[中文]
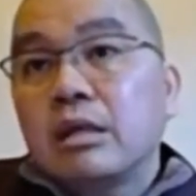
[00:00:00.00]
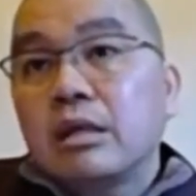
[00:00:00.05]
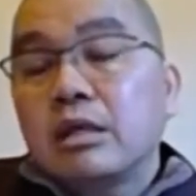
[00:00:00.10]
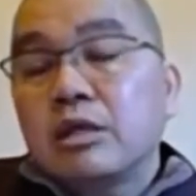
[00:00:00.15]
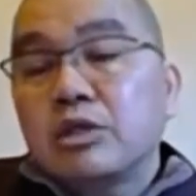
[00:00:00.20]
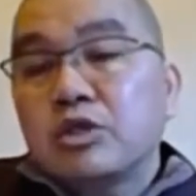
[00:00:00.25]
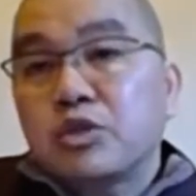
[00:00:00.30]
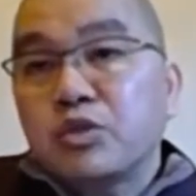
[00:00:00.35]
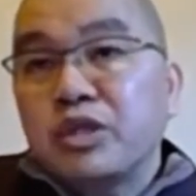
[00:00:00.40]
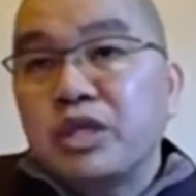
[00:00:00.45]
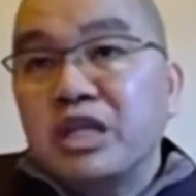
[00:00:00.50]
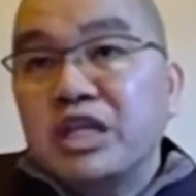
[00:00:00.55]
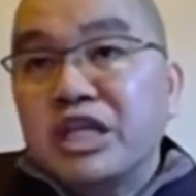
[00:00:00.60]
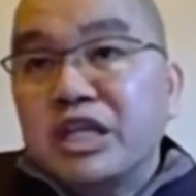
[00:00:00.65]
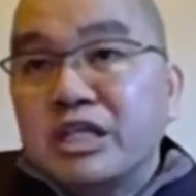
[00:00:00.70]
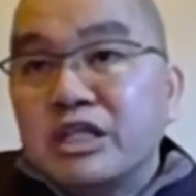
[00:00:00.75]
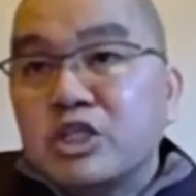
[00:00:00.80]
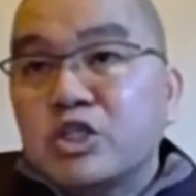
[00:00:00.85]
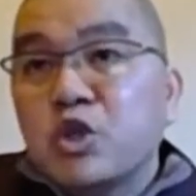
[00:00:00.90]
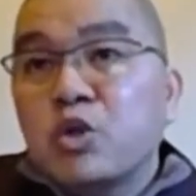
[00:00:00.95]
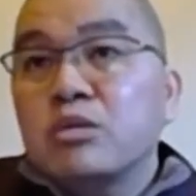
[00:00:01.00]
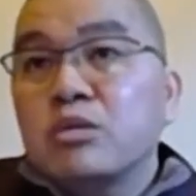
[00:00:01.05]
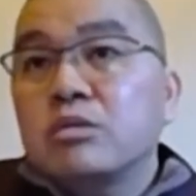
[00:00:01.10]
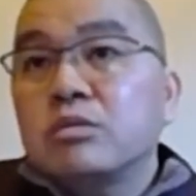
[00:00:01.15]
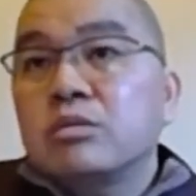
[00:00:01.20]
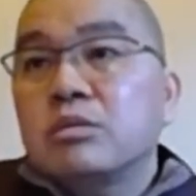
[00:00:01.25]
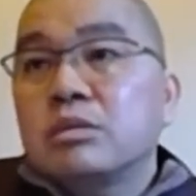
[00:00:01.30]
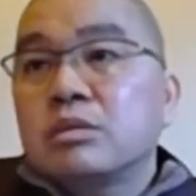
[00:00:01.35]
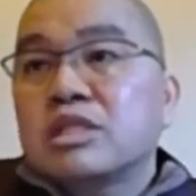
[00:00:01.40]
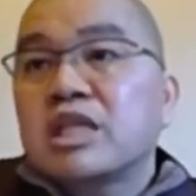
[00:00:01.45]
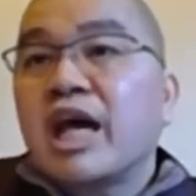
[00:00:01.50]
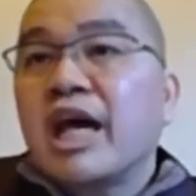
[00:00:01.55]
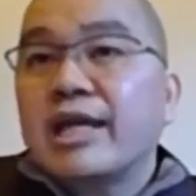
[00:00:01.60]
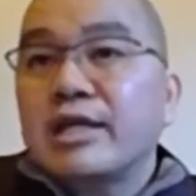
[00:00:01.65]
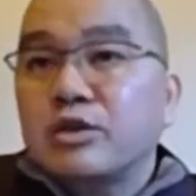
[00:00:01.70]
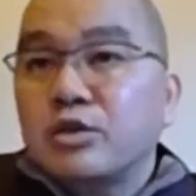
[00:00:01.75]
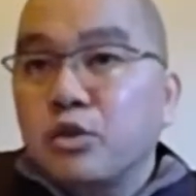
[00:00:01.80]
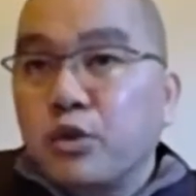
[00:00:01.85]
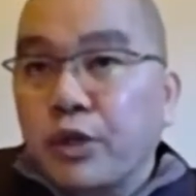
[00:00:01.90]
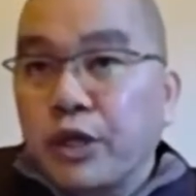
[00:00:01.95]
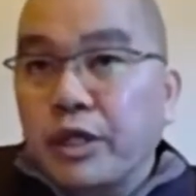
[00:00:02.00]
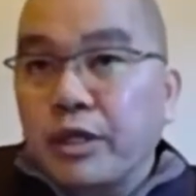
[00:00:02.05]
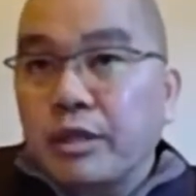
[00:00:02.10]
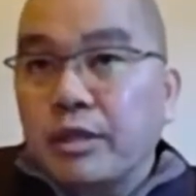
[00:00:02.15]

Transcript: 所以临终忏悔